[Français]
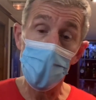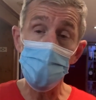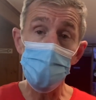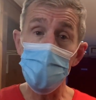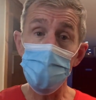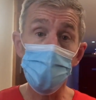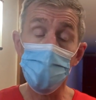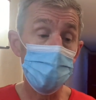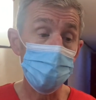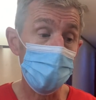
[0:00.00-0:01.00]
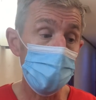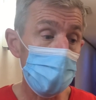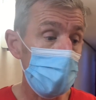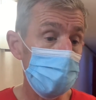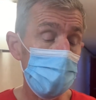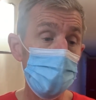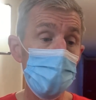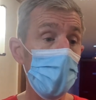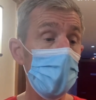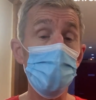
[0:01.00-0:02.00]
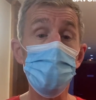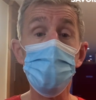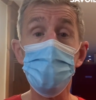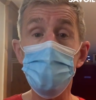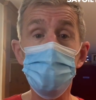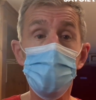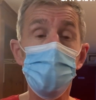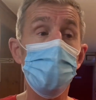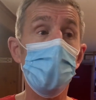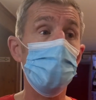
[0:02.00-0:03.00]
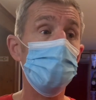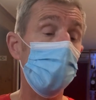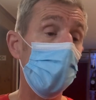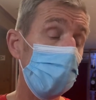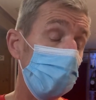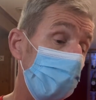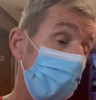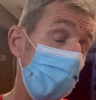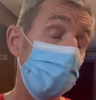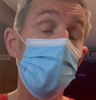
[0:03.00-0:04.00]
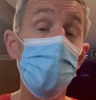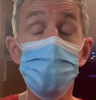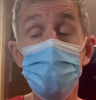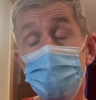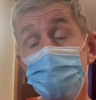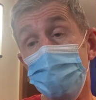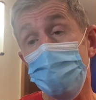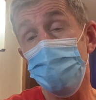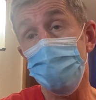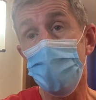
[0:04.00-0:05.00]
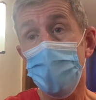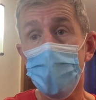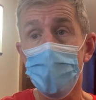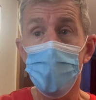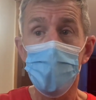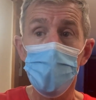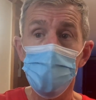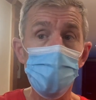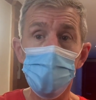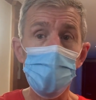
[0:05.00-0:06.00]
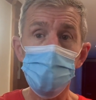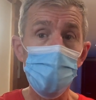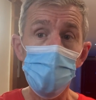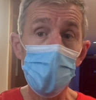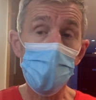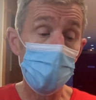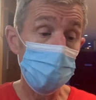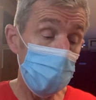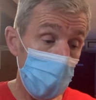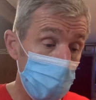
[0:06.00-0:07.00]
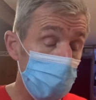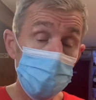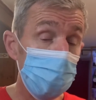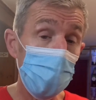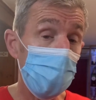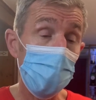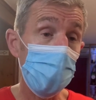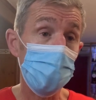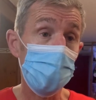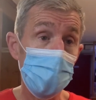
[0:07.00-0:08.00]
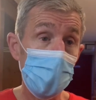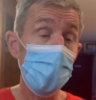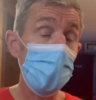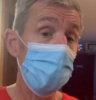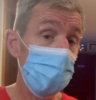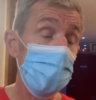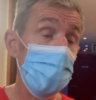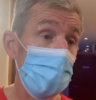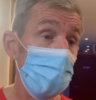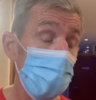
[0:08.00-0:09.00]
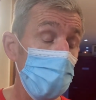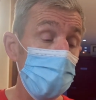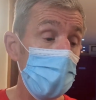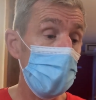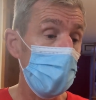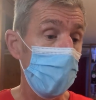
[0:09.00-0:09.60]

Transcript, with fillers: Ah oui, oui, pour moi c'était nickel. Ça redémarrait le jour même où j'ai rouvert le restaurant, nous on a ouvert tous les jours, du coup... Euh, non, non, là je me plains. Puis même aujourd'hui je me plains pas. Il y a des collègues pour qui ça sera plus compliqué.